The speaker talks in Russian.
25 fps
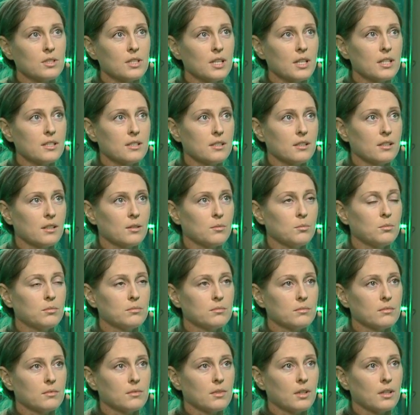знаете,
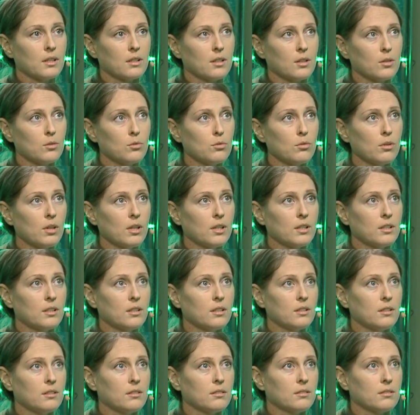алкоголь,
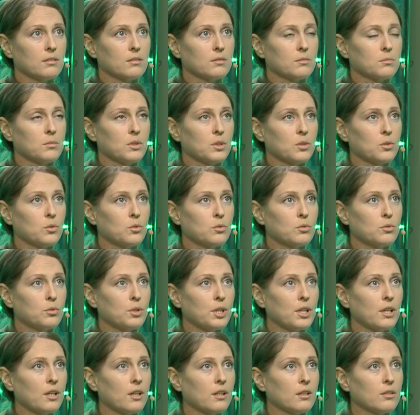и мы
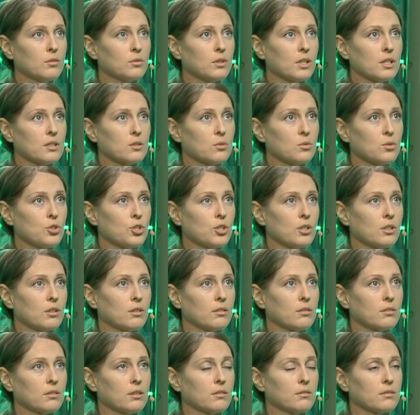курили, у нас
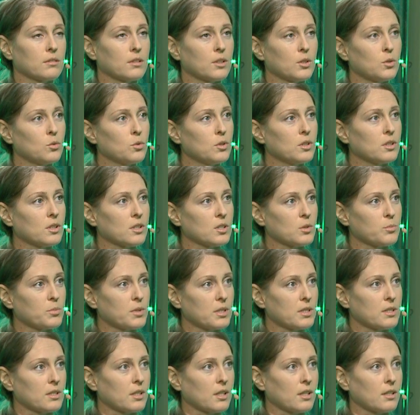очень на, на юге
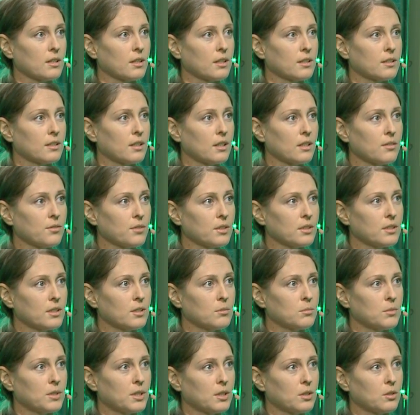распространена травка,
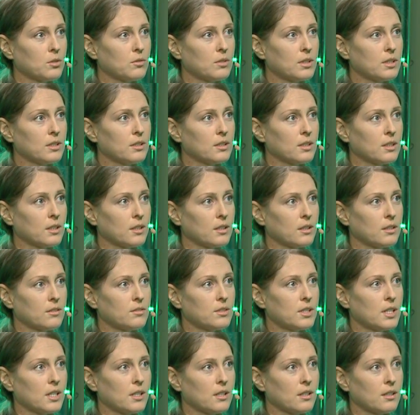там, марихуана и
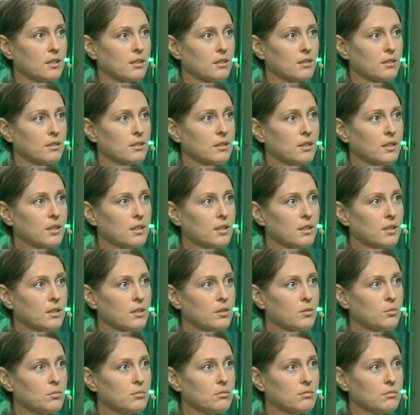всякие
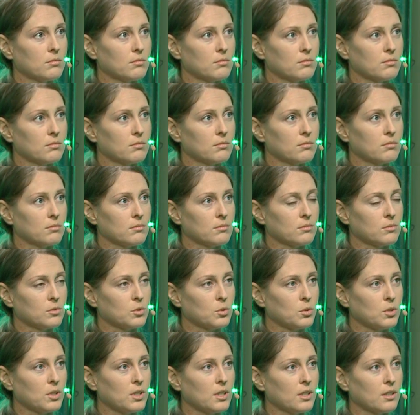
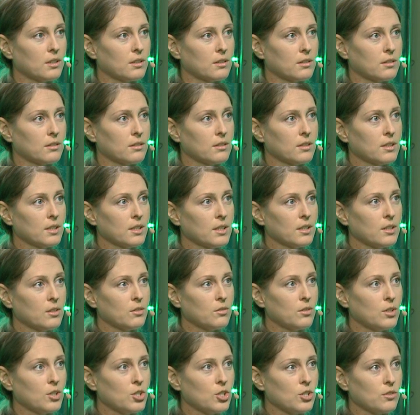другие
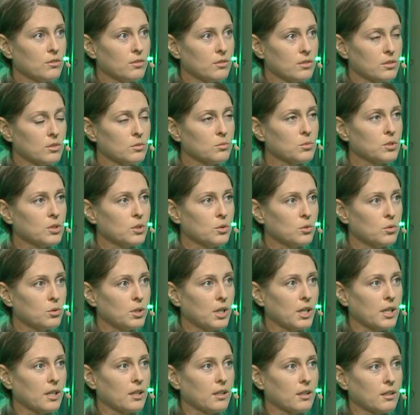вещи. В основном это
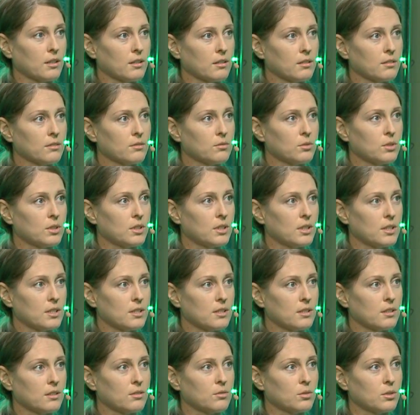курение вот
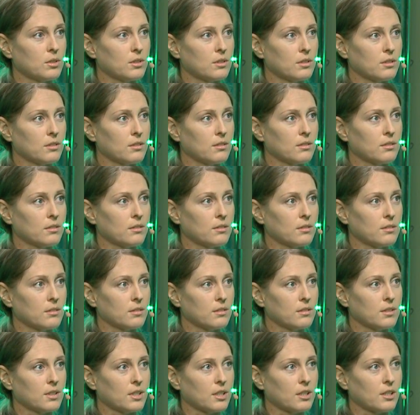этих вот э,
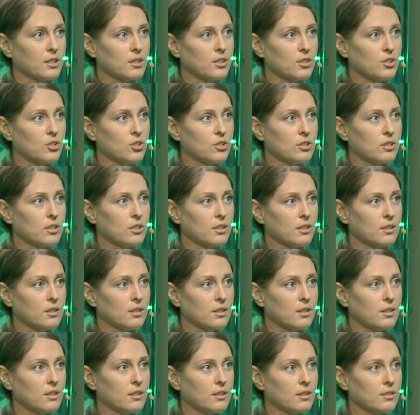наркотических
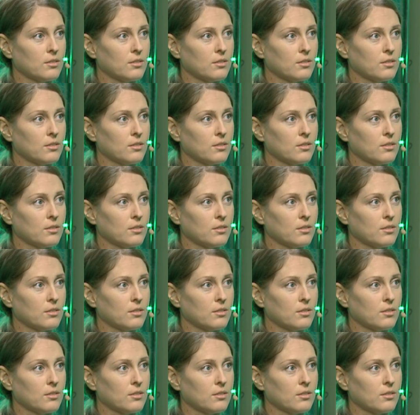таких